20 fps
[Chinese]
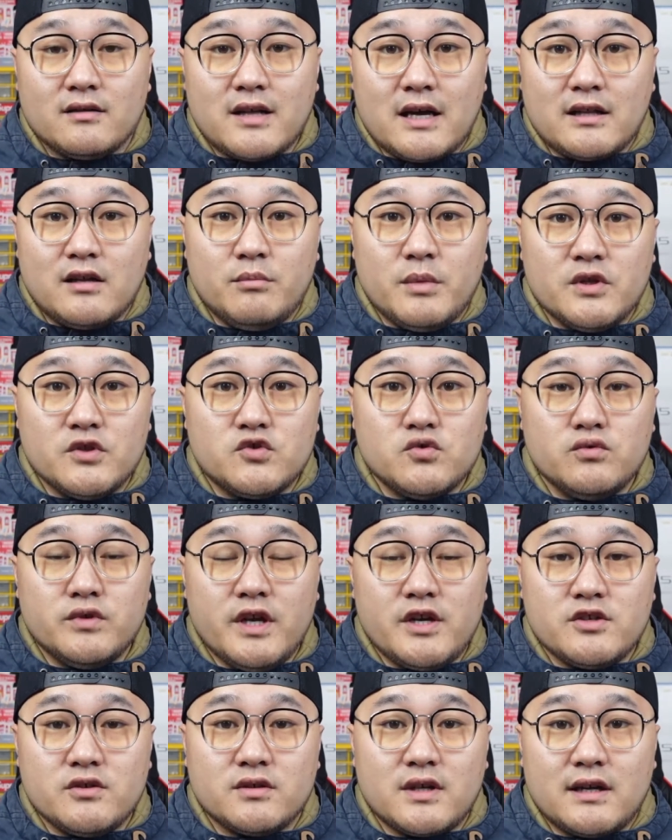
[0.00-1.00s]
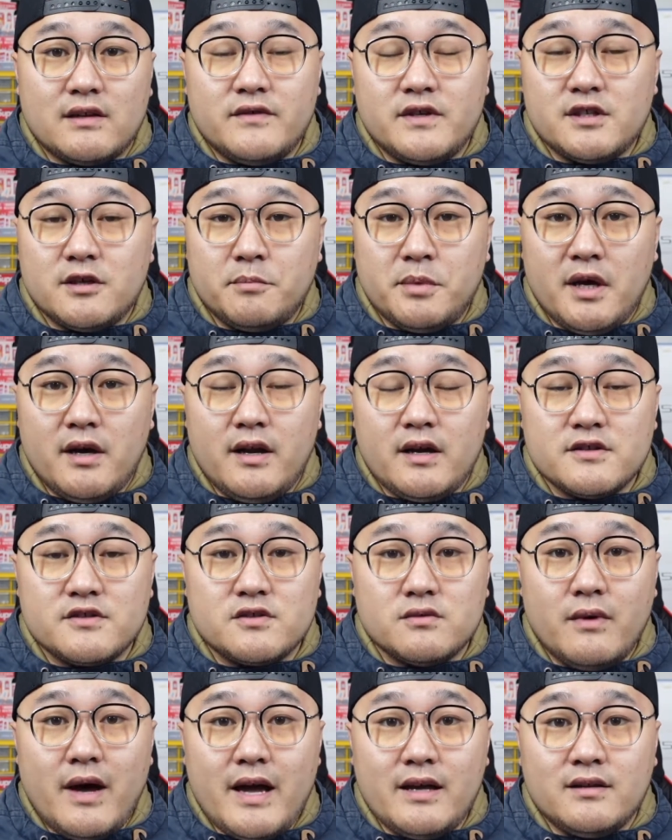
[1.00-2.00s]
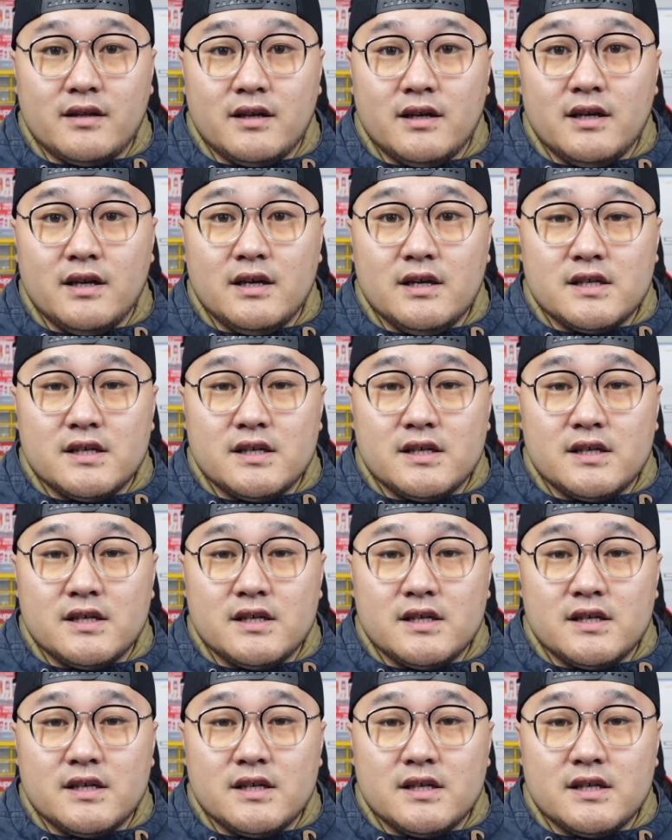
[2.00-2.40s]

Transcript: 打到门柱那球打得非常漂亮之外呢，